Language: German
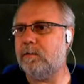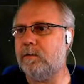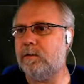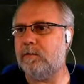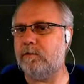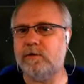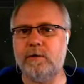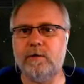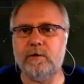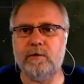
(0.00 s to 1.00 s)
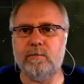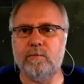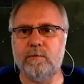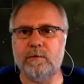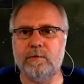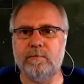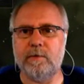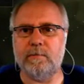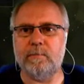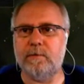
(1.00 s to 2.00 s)
Ich hätte wahrscheinlich den Code
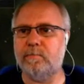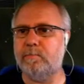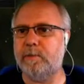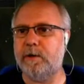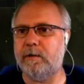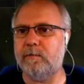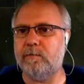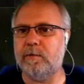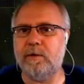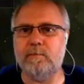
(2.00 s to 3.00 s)
Fragment B jetzt noch haben